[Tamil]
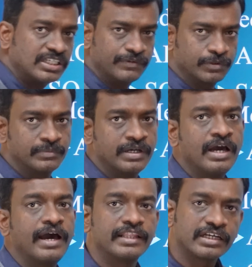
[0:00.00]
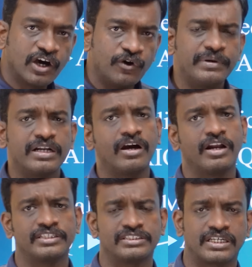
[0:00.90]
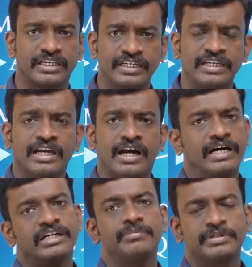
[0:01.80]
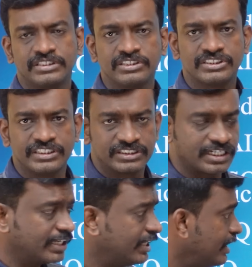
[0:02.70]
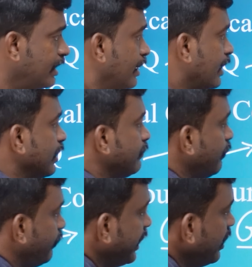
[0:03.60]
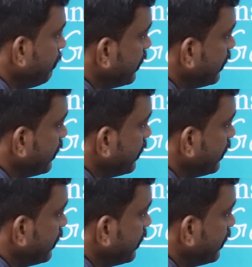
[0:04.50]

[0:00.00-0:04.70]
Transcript: லிஸ்ட்டில் வரும் அந்த கவர்மெண்ட் காலேஜஸில் ஹண்ட்ரட் பர்சன்ட் சீட்ஸில் ஃபிஃப்டீன்